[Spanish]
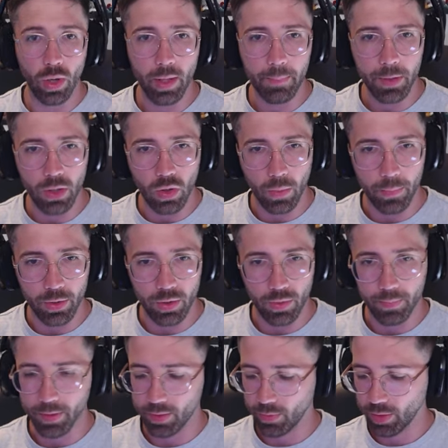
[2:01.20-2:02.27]
épico, pero,
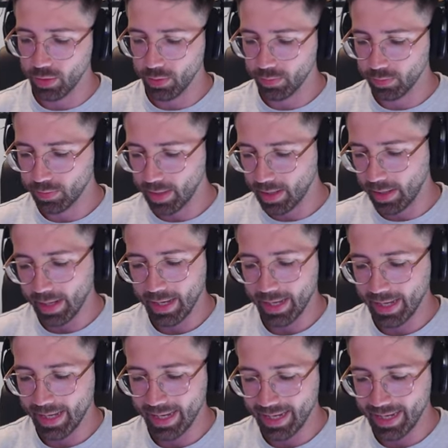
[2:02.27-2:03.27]
pero bueno, eh, eh,